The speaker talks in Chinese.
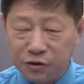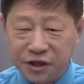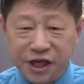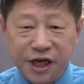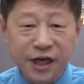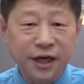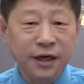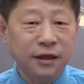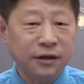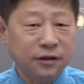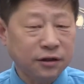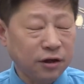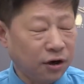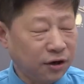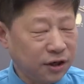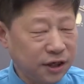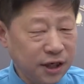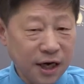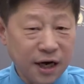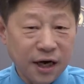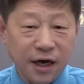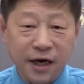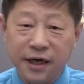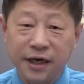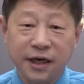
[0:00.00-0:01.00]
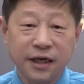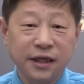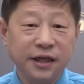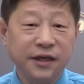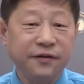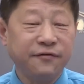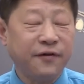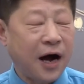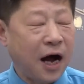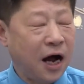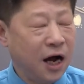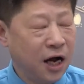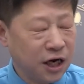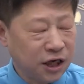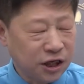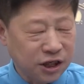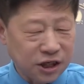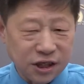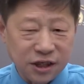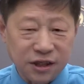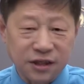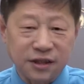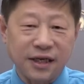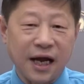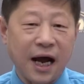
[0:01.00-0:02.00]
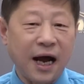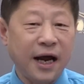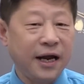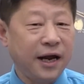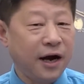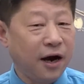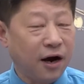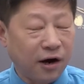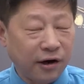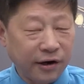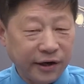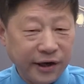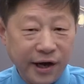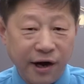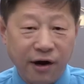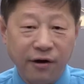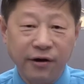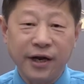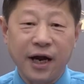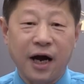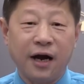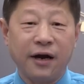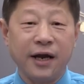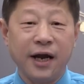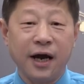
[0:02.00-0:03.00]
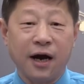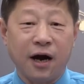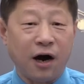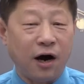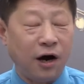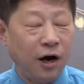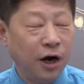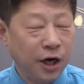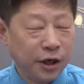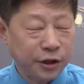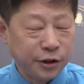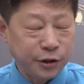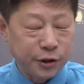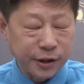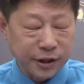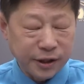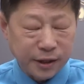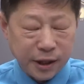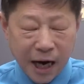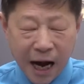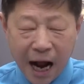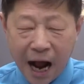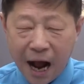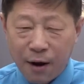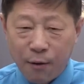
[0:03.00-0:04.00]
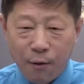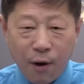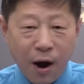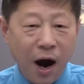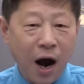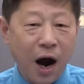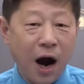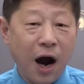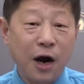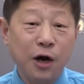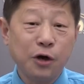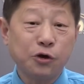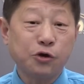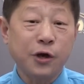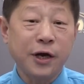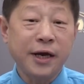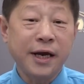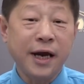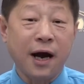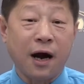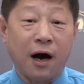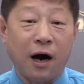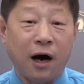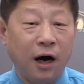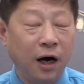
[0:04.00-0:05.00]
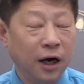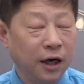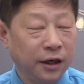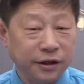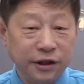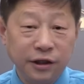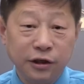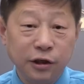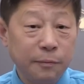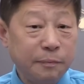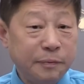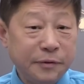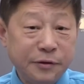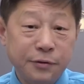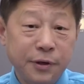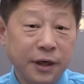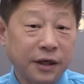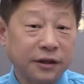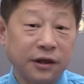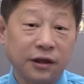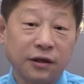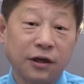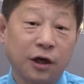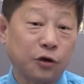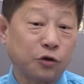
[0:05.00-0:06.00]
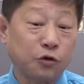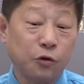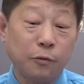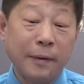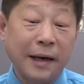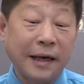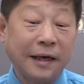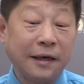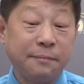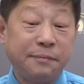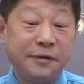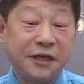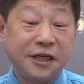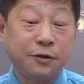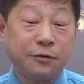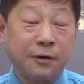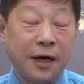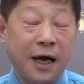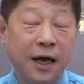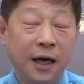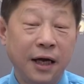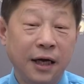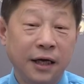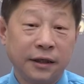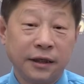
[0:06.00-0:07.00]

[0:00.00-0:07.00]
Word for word: 京到任何一个地方视察也好、疗养也好、去看望儿孙也好，你都必须要得到中办的批准。